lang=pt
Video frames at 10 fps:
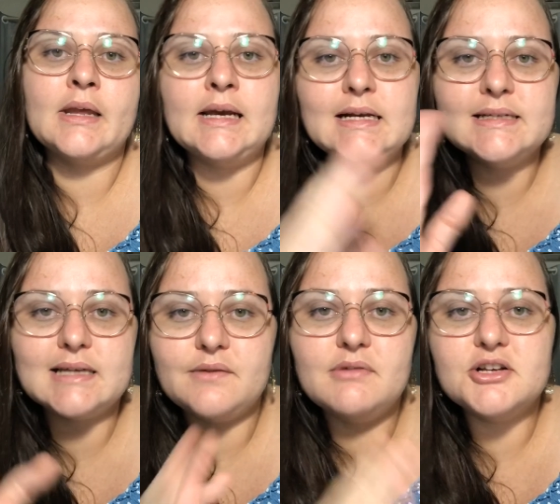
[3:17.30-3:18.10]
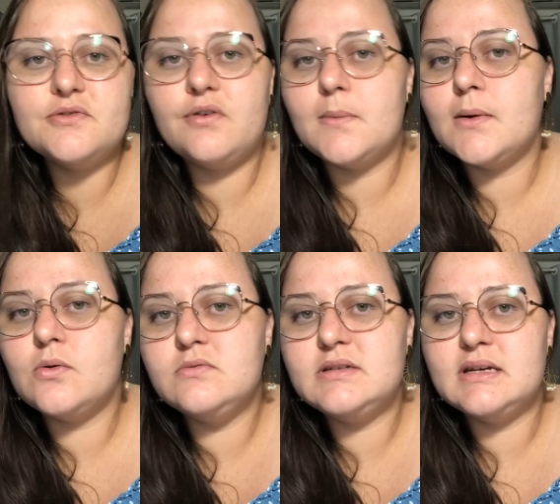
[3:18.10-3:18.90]
escrever de forma
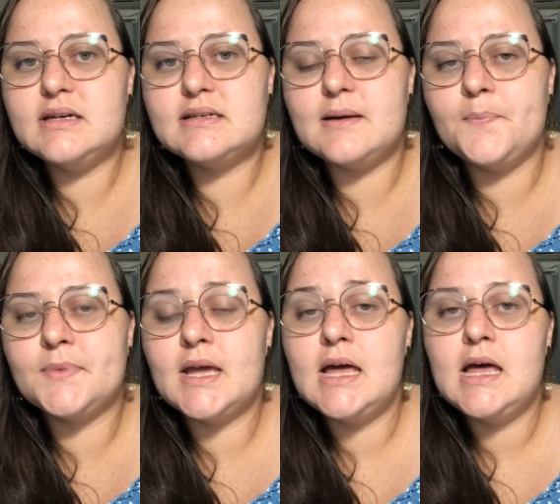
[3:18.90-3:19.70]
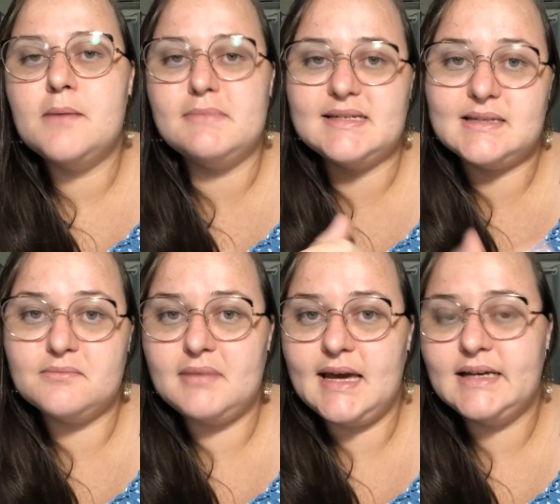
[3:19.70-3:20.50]
concisa, mas
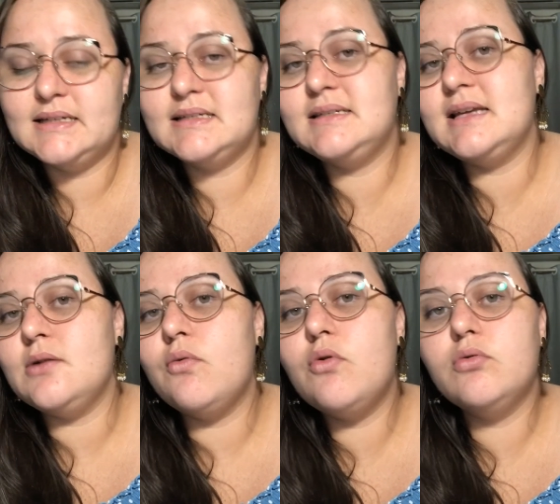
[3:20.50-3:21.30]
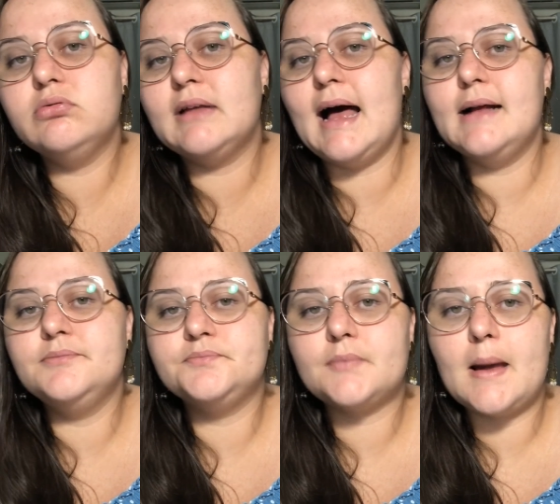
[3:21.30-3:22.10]
também sem ocultar
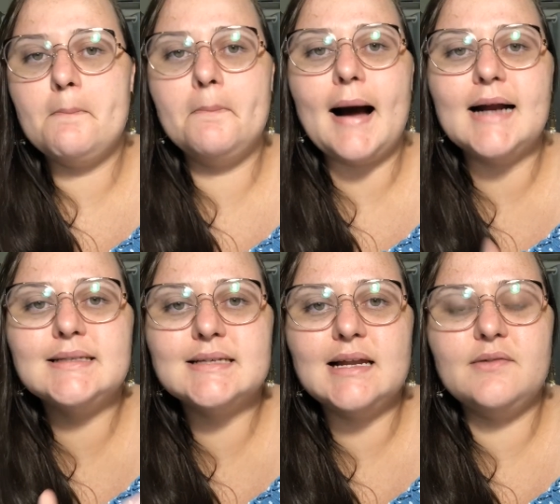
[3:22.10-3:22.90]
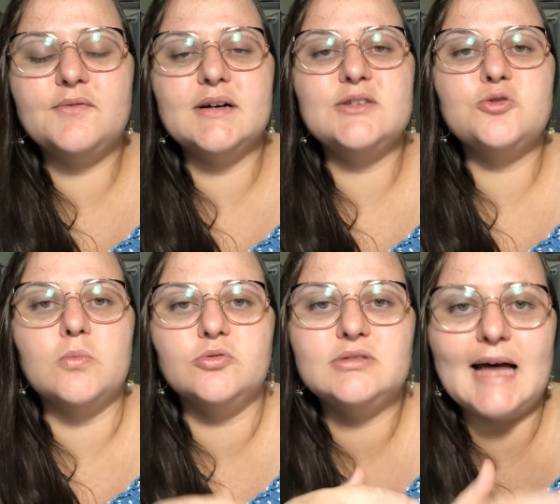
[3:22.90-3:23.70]
partes relevantes
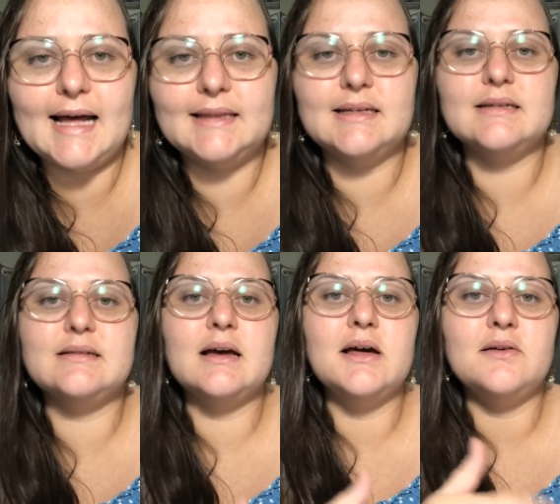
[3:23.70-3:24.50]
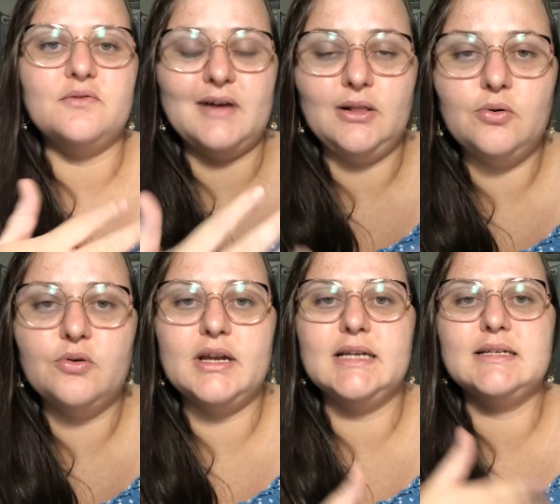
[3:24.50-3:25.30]
como datas,
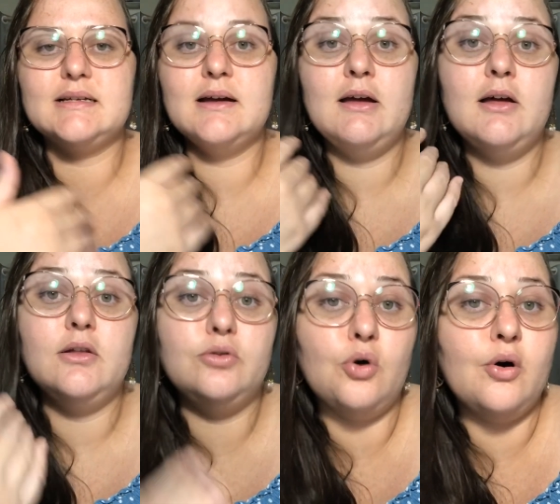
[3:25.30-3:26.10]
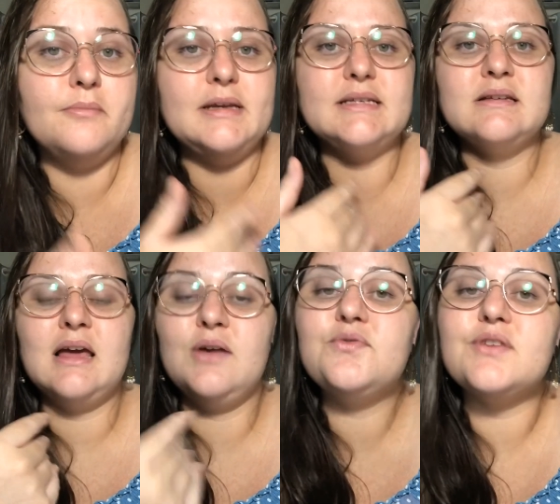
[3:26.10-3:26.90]
valores, nomes,
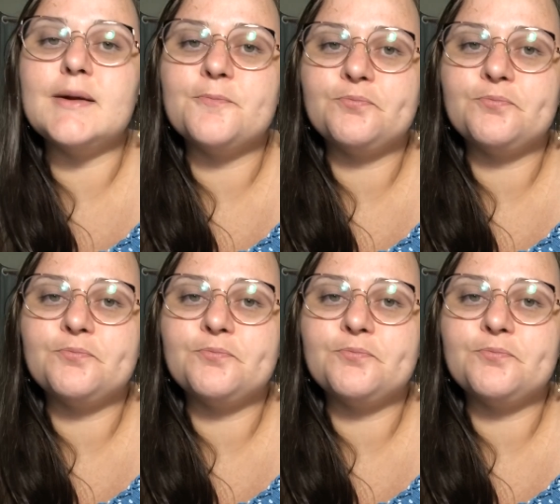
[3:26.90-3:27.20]
enfim,